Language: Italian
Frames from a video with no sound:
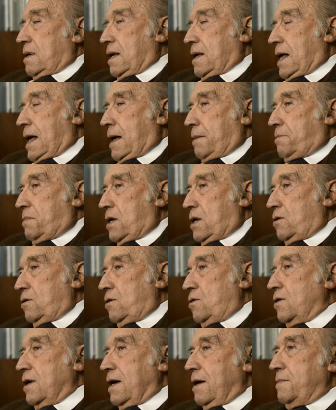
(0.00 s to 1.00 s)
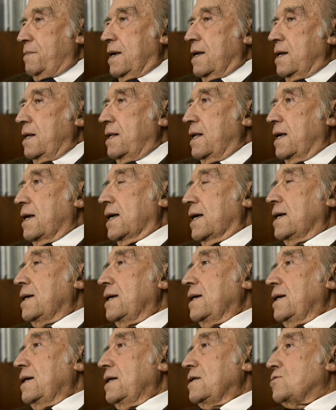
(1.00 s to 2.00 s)
a meno di non cambiare idea,
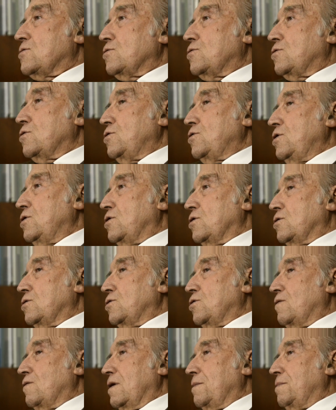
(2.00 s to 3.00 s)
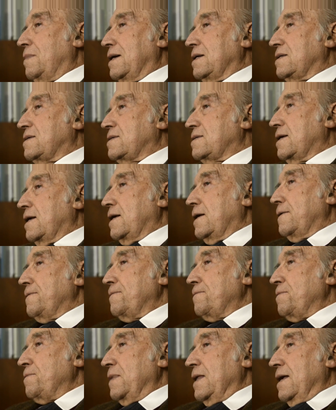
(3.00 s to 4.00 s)
il sottotitolo dovrebbe essere
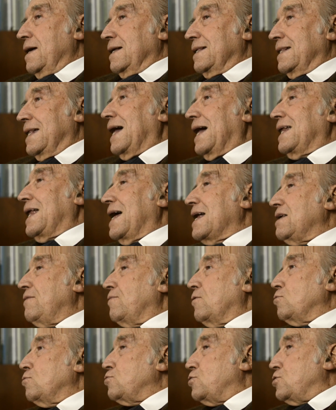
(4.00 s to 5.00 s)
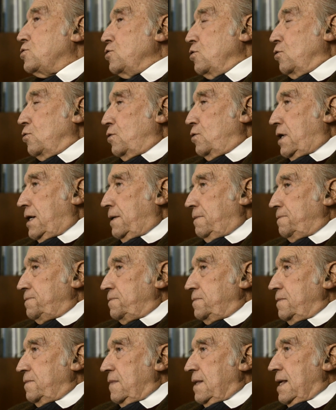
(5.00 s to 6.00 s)
Dalla rivoluzione
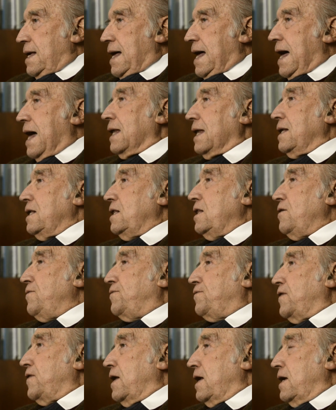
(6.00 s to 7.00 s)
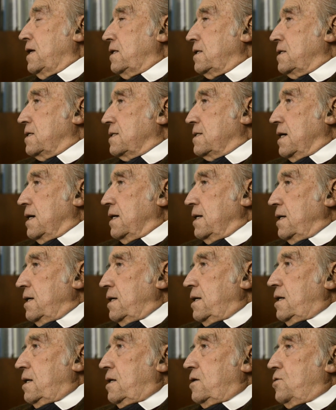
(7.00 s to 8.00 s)
all'indifferenza,
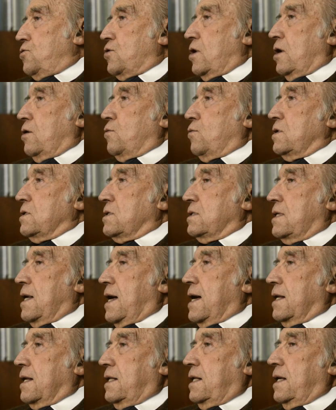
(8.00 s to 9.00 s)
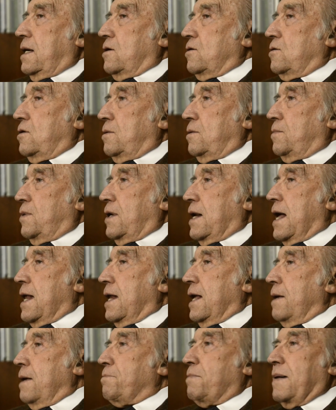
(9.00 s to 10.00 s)
cioè questa arte
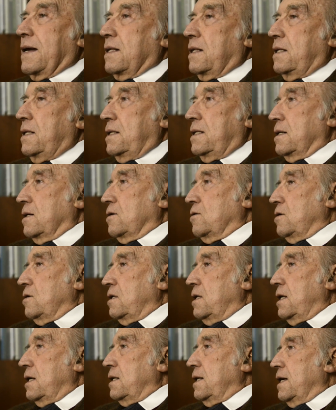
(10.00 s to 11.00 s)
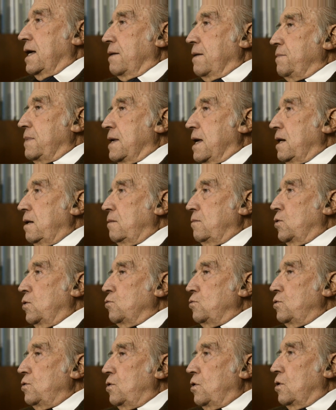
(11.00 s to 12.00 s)
contemporanea che è partita con l'idea di cambiare il
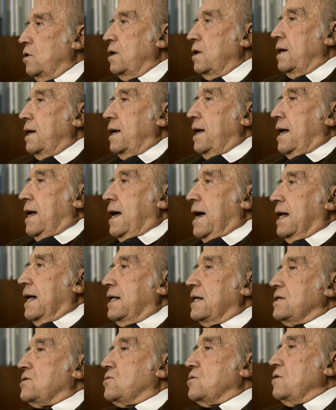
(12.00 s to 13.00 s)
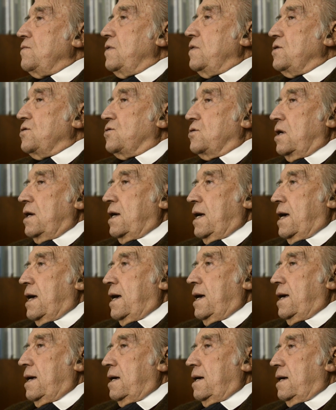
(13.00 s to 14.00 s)
mondo, adesso invece
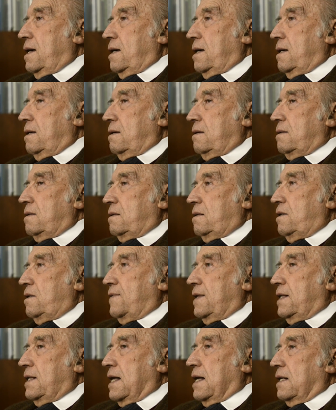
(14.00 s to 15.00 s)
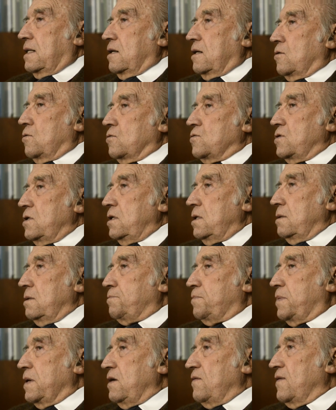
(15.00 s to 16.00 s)
è eh, diventata così
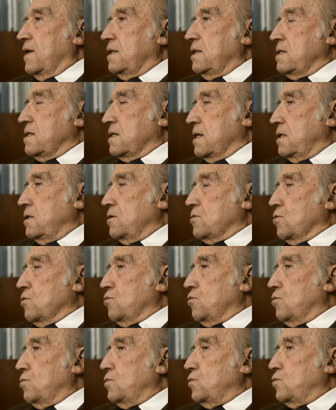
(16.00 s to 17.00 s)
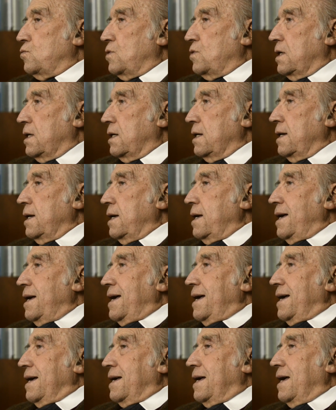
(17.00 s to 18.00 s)
priva di senso comune
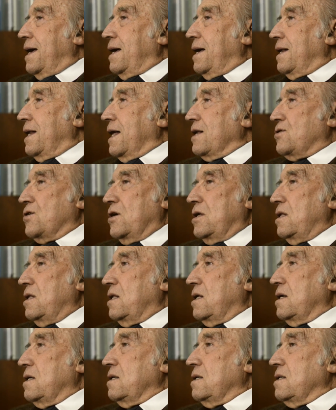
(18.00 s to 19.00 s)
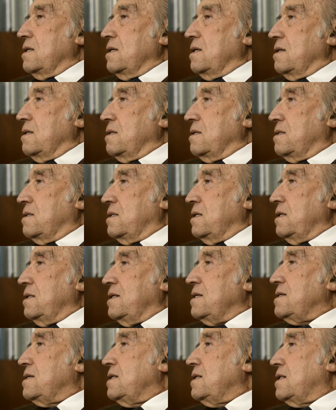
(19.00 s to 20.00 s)
che la gente si
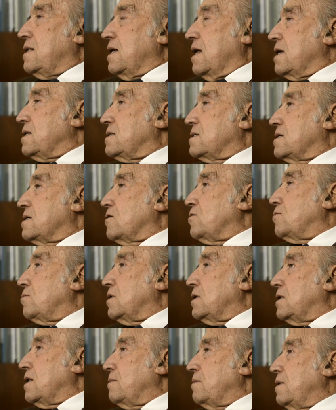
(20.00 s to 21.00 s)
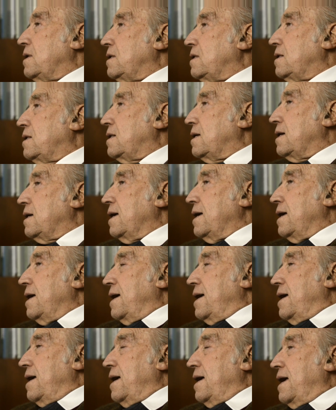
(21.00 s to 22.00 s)
disinteressa completamente
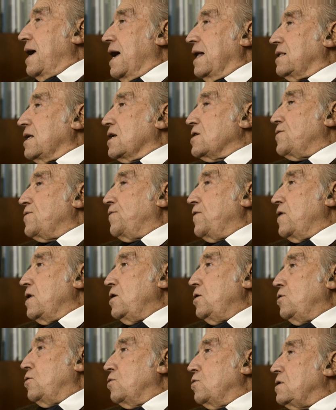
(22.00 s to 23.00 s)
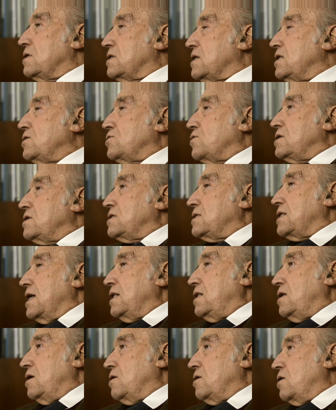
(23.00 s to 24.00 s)
e ha trasferito il senso
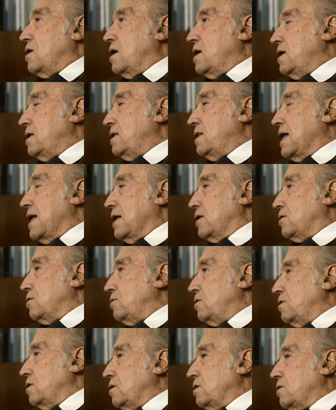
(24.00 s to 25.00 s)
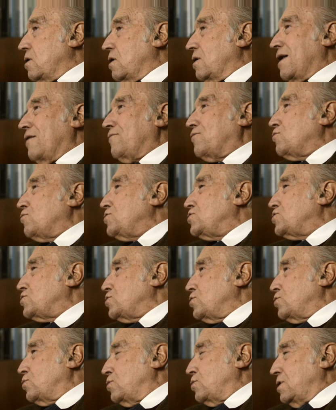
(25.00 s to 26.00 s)
estetico che è innato, la
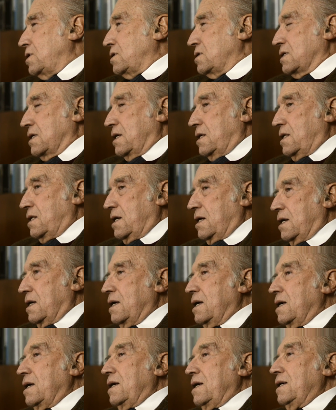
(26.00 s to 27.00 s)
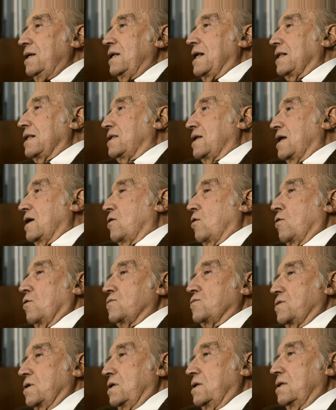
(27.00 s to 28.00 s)
fruizione estetica, in altre
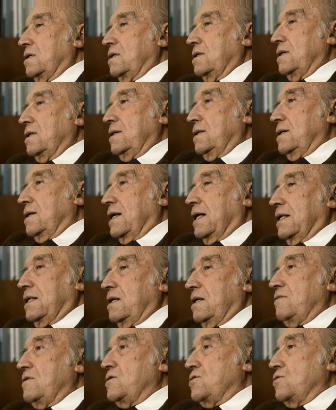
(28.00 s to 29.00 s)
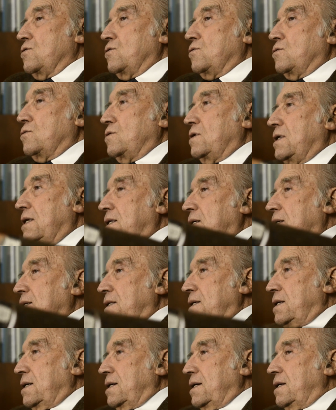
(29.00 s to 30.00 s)
cose, la televisione,
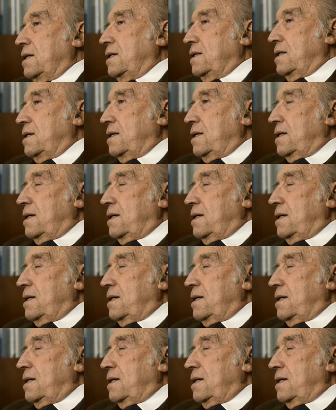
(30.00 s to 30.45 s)
eh,